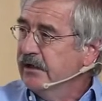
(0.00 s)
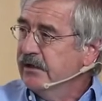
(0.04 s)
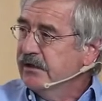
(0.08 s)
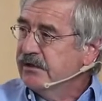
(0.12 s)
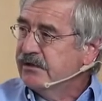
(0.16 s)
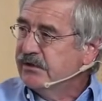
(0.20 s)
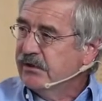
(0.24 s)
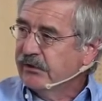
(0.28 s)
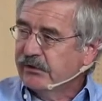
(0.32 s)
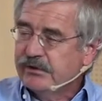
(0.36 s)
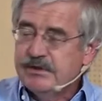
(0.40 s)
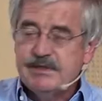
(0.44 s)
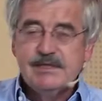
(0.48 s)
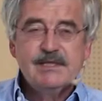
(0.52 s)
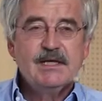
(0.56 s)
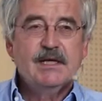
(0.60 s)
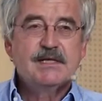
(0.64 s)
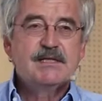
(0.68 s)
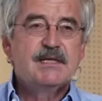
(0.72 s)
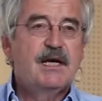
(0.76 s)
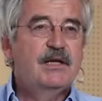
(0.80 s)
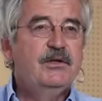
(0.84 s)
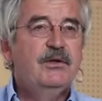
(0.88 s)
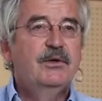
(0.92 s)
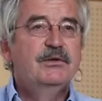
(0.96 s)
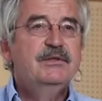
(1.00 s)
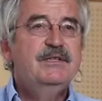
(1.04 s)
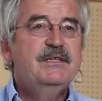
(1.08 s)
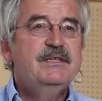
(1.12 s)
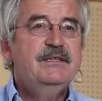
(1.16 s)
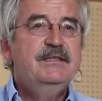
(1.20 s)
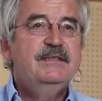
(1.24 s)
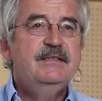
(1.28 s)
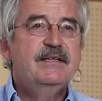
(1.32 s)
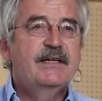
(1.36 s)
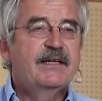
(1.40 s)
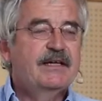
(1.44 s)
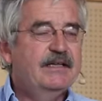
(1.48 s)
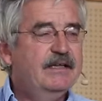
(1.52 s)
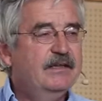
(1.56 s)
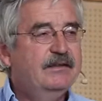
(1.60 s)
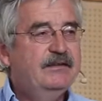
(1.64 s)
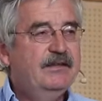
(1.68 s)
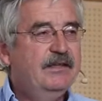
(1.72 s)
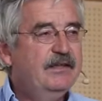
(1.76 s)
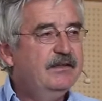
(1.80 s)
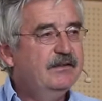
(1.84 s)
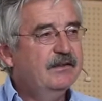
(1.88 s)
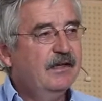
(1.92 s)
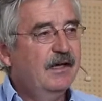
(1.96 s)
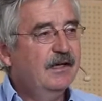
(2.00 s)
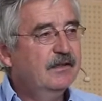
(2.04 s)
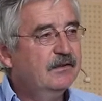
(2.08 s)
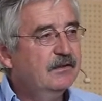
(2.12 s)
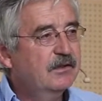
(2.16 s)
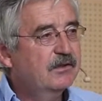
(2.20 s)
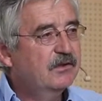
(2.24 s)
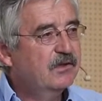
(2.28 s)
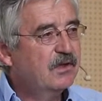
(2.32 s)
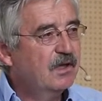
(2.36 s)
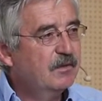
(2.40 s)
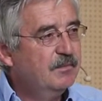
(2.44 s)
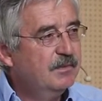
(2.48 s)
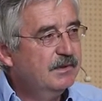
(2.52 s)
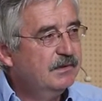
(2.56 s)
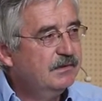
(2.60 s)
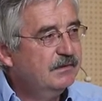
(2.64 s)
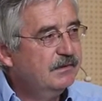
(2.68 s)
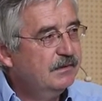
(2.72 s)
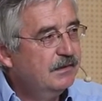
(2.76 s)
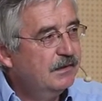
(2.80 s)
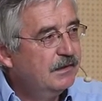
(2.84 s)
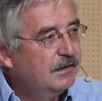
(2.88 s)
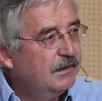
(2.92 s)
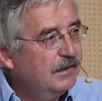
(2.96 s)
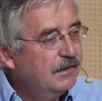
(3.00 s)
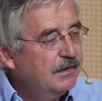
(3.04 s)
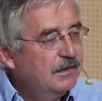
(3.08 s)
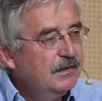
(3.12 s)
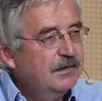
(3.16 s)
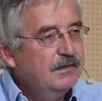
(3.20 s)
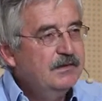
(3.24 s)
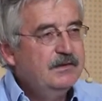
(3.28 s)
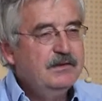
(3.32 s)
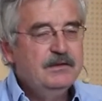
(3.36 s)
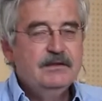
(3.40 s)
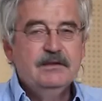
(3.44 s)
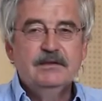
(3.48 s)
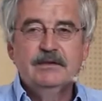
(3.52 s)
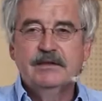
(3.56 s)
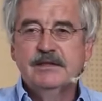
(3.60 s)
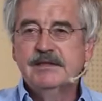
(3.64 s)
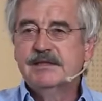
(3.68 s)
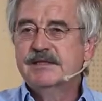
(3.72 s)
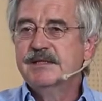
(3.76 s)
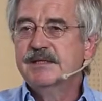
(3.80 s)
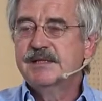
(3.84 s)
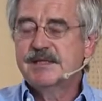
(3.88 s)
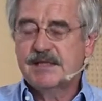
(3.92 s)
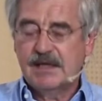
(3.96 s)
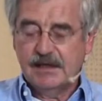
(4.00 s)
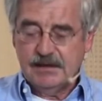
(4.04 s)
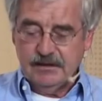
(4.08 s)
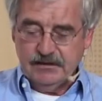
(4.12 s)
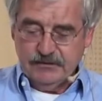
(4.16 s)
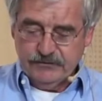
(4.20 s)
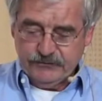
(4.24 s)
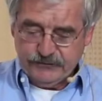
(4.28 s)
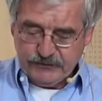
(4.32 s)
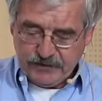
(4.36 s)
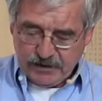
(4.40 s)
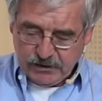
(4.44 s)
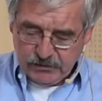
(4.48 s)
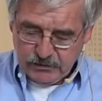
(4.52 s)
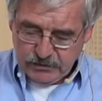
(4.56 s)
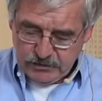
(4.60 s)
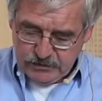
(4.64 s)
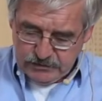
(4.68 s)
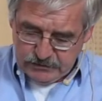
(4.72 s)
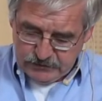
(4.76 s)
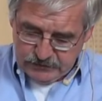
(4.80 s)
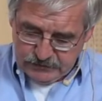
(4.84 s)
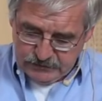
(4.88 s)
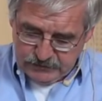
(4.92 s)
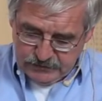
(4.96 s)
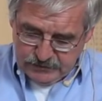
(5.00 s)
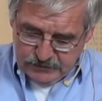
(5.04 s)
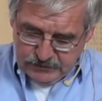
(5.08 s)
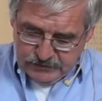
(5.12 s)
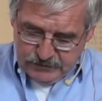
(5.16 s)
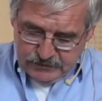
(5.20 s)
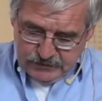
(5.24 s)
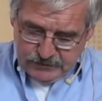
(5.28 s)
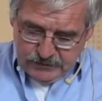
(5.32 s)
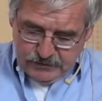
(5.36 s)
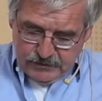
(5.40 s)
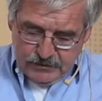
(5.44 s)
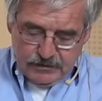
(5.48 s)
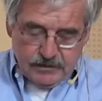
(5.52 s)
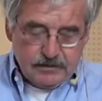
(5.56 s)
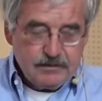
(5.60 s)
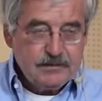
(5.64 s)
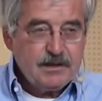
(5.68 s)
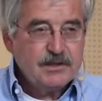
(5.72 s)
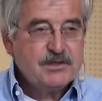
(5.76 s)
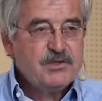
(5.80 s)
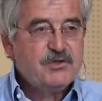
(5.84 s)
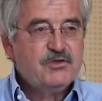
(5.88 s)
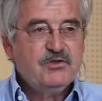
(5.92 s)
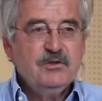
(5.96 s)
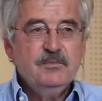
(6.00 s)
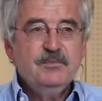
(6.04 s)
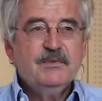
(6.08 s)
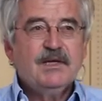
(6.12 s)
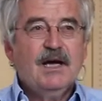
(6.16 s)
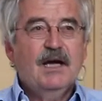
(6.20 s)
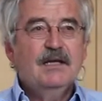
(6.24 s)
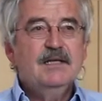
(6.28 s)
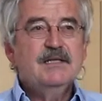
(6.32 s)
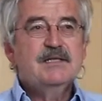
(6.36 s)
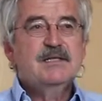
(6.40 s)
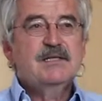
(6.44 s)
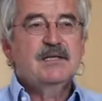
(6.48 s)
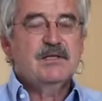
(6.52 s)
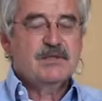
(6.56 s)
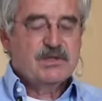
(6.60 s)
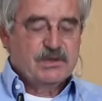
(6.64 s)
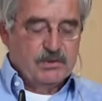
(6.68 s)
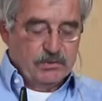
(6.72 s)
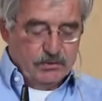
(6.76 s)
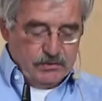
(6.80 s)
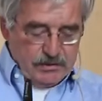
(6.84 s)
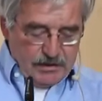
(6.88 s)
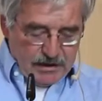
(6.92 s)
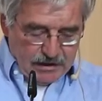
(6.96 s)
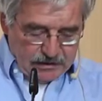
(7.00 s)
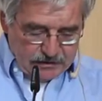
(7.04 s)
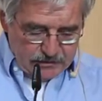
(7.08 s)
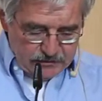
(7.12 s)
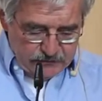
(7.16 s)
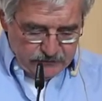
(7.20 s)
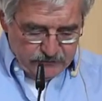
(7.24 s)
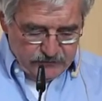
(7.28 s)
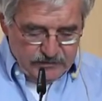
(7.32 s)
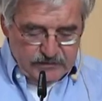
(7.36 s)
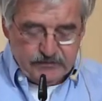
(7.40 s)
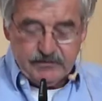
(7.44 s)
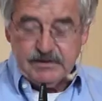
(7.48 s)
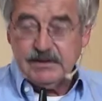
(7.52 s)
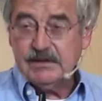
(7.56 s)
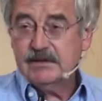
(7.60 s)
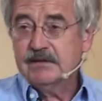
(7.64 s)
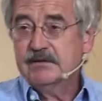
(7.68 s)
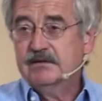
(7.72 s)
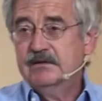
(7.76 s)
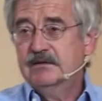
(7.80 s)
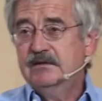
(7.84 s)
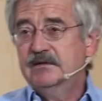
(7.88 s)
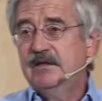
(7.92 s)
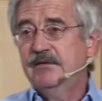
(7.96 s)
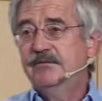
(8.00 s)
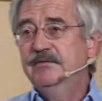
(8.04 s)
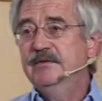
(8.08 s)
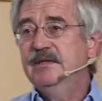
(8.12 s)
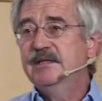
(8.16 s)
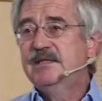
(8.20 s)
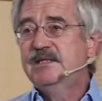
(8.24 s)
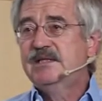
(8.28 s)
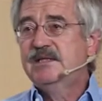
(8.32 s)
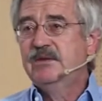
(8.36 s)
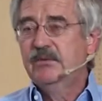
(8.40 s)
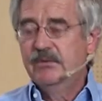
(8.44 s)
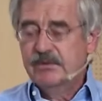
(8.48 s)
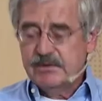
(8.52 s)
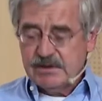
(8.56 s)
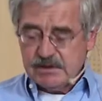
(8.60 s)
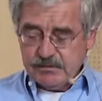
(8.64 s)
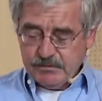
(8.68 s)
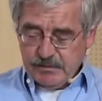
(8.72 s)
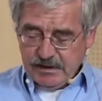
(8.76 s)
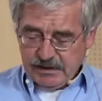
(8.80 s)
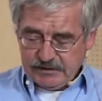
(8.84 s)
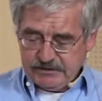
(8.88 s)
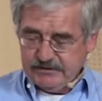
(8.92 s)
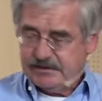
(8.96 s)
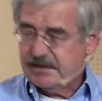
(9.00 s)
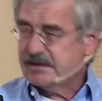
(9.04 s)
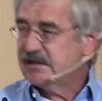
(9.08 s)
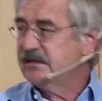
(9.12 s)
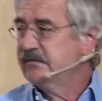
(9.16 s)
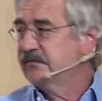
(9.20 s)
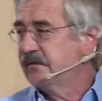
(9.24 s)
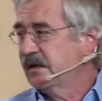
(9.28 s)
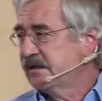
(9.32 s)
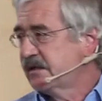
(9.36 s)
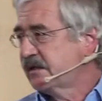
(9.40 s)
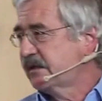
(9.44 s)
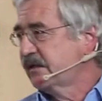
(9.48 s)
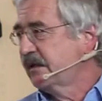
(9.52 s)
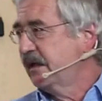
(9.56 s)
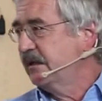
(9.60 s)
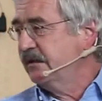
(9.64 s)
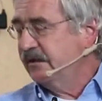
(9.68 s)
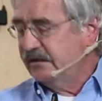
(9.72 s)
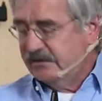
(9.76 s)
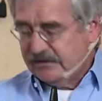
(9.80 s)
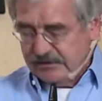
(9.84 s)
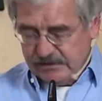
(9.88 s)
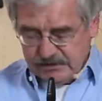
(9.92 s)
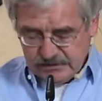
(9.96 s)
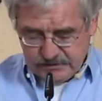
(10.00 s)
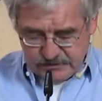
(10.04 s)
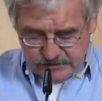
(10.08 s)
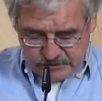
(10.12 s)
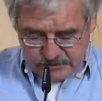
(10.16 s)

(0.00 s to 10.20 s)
Syriza sei noch nicht in der Realität angekommen. Die Griechen seien faul. Das stimmt alles so lange, wie wir die Definitionsmacht dessen, was Realität